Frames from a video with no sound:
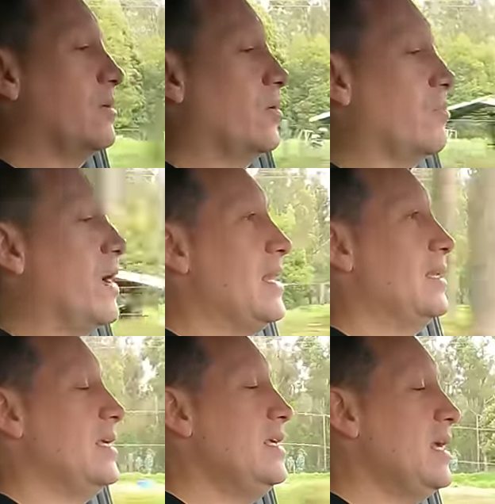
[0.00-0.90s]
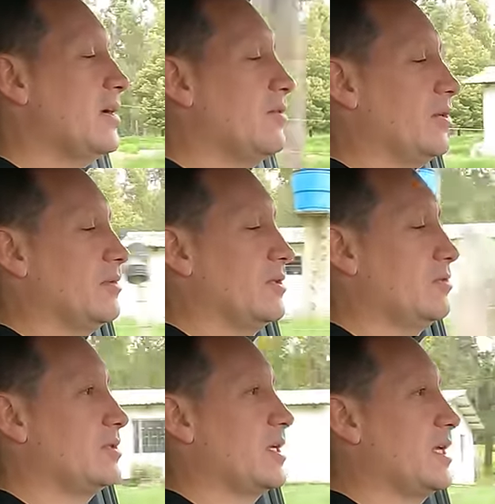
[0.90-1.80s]
normal y eco. Bueno,
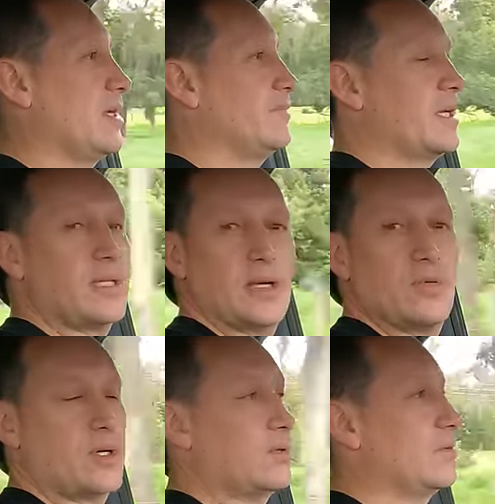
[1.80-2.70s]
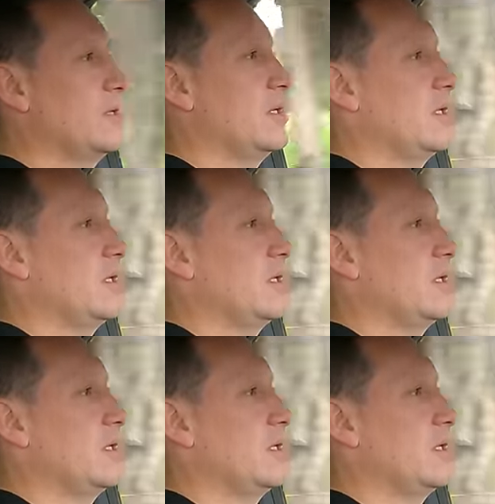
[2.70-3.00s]
ellos van a adaptar de acuerdo